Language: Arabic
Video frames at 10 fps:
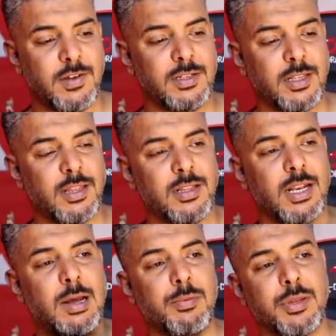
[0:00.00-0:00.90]
فانت
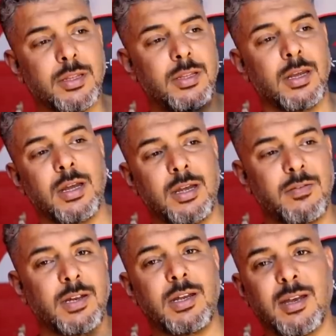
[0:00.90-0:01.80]
تلعب ضد
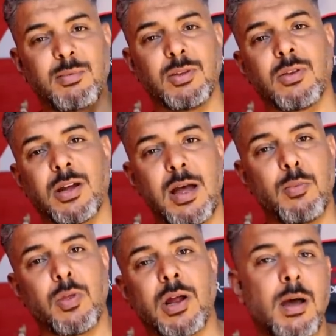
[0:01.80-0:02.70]
فريق
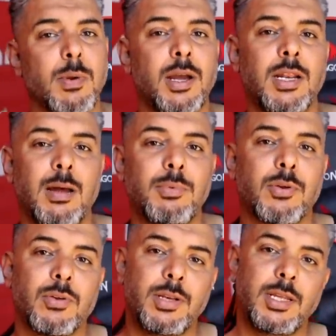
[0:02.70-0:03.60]
بضرغام ضرغام ضرغام راح يلعب
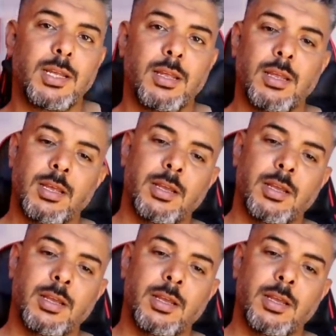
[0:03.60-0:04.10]
للركنيه